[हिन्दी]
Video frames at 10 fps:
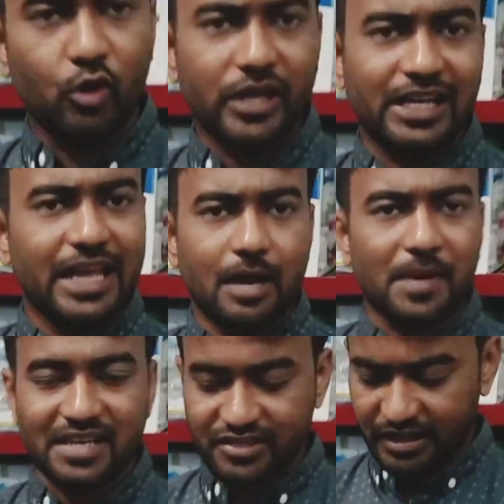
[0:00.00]
से मोल्ड निकल जाएगा
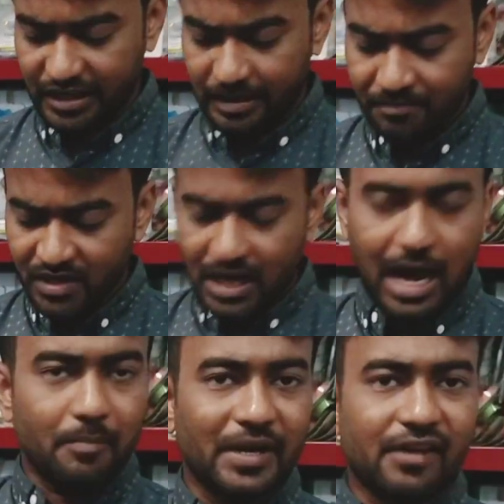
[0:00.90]
प्लास्टिक नहीं
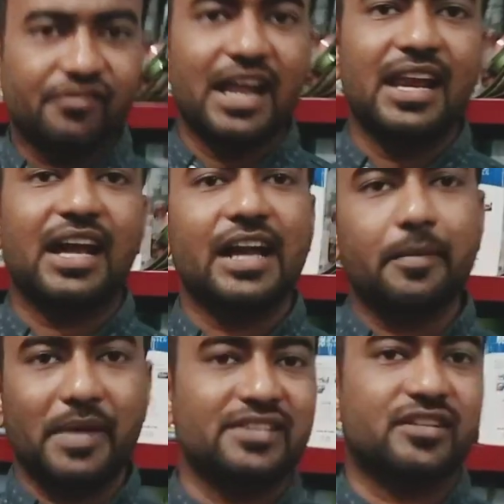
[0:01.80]
है आप बटरफ्लाई लगा
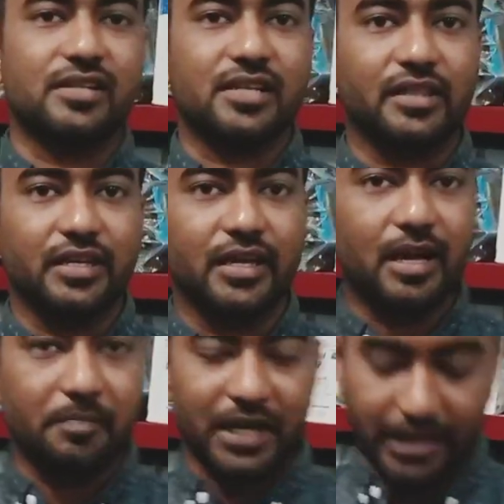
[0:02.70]
के पेस्ट कर सकती
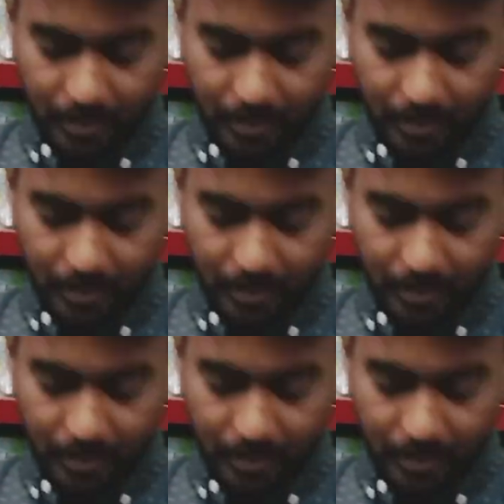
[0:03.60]
हैं अपने